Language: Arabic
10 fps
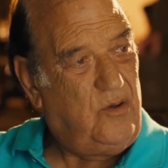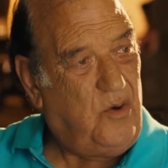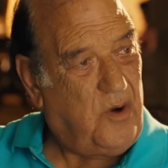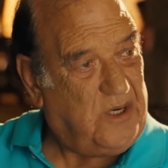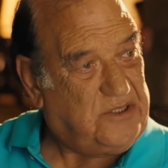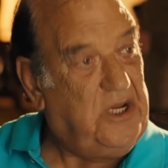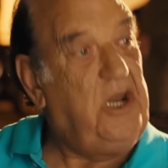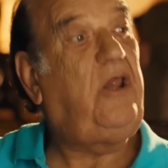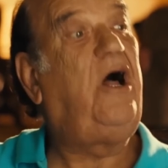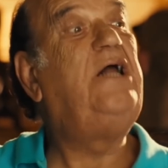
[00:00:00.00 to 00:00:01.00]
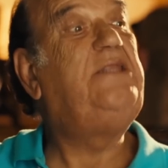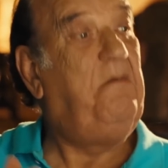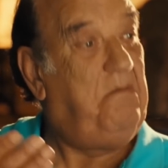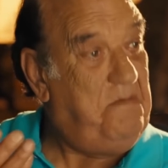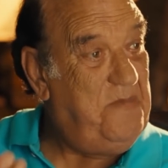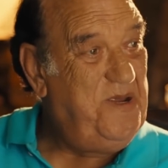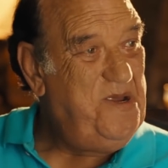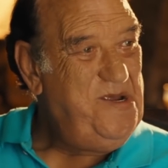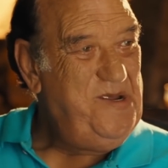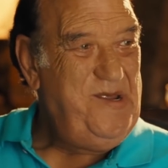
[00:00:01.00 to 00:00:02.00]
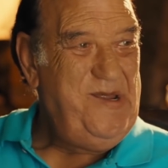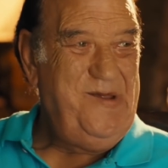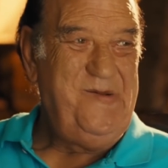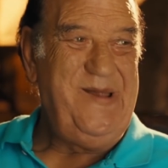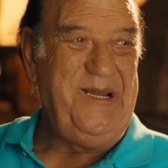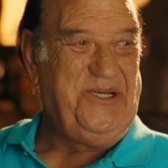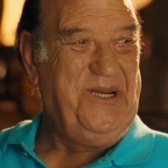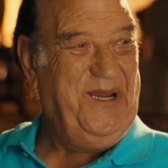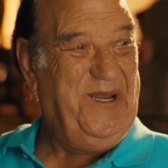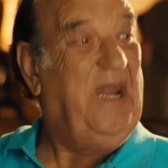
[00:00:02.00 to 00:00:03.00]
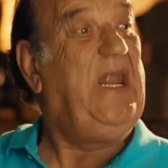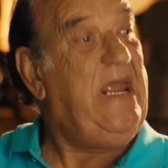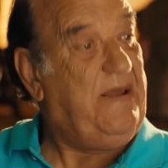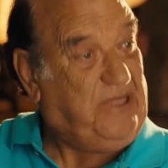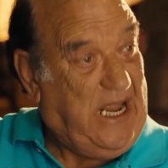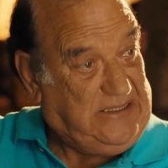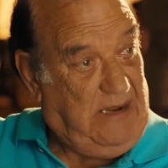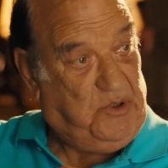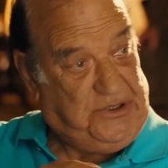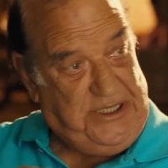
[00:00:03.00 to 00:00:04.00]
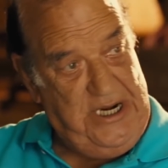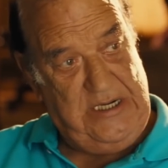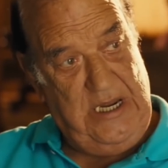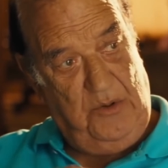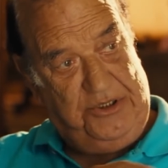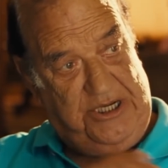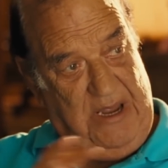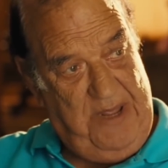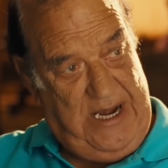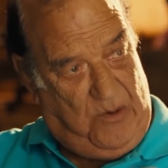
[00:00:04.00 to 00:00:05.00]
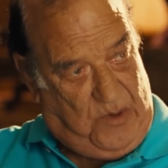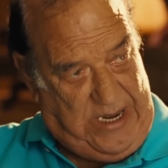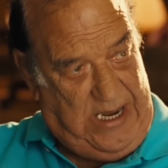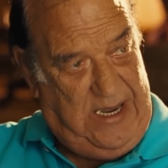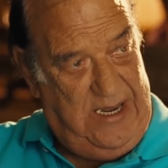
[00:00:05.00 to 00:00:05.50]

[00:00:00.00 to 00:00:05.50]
كرة القدم ما شاء الله اللي هي بتاعت ابو تريكة وشيكابالا وكده